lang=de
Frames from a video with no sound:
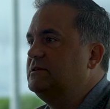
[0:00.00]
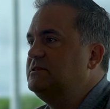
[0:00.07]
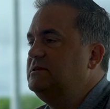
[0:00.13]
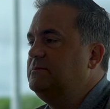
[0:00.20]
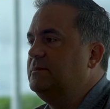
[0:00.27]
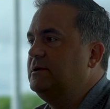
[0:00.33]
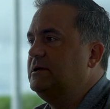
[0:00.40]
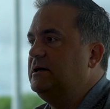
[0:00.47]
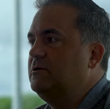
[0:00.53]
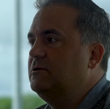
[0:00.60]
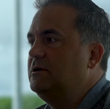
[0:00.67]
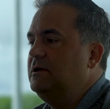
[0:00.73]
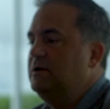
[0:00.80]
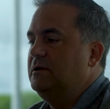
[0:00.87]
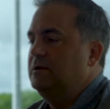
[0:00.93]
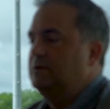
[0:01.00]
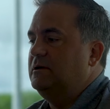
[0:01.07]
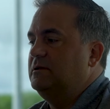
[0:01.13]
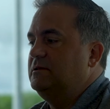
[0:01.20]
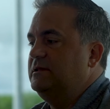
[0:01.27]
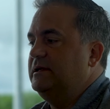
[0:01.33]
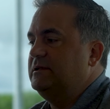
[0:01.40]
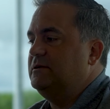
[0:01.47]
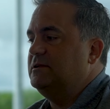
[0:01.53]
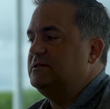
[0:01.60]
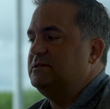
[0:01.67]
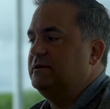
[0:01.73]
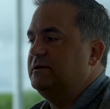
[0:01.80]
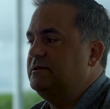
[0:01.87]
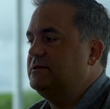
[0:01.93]
das sieht man ja auch an der
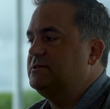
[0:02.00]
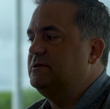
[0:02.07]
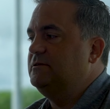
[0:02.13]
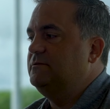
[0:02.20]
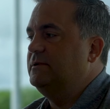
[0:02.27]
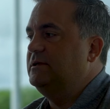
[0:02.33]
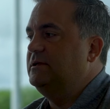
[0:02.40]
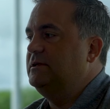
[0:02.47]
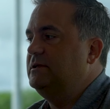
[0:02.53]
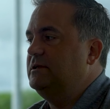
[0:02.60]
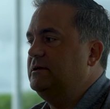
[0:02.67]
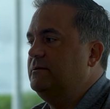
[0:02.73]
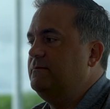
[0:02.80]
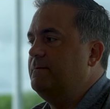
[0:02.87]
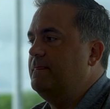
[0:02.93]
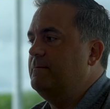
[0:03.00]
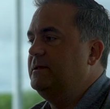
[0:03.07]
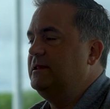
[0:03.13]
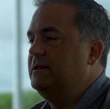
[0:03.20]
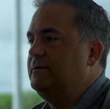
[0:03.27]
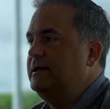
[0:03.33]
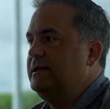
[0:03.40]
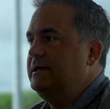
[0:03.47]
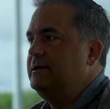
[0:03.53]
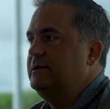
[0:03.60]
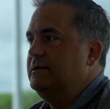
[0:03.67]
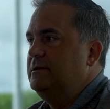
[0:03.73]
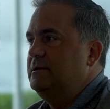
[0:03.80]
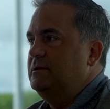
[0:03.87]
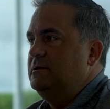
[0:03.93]
Tatsache, dass halt wirklich ähm, mittlerweile
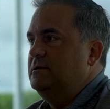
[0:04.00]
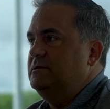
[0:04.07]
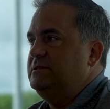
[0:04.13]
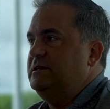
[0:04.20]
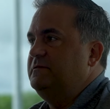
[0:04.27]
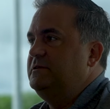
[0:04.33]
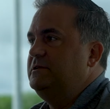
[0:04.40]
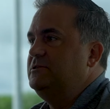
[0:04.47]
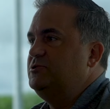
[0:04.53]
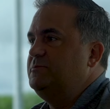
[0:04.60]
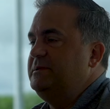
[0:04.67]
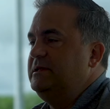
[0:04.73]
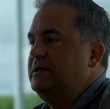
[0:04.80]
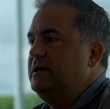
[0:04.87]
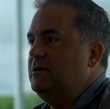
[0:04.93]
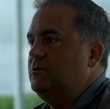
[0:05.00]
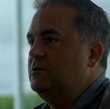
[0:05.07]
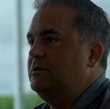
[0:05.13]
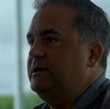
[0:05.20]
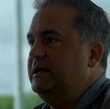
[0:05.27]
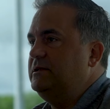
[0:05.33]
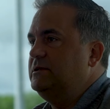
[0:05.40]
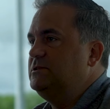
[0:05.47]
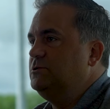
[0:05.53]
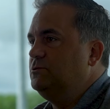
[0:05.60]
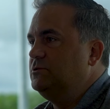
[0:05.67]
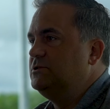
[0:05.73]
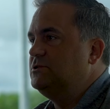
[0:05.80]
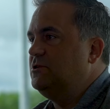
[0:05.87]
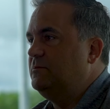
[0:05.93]
sehr viele Spieler auch gerne zu
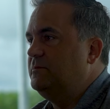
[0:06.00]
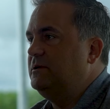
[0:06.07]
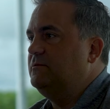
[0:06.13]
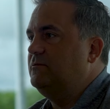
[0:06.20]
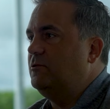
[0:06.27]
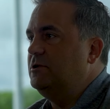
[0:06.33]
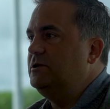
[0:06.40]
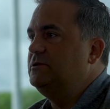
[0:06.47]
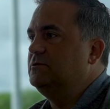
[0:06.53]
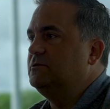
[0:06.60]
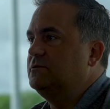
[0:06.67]
uns kommen wollen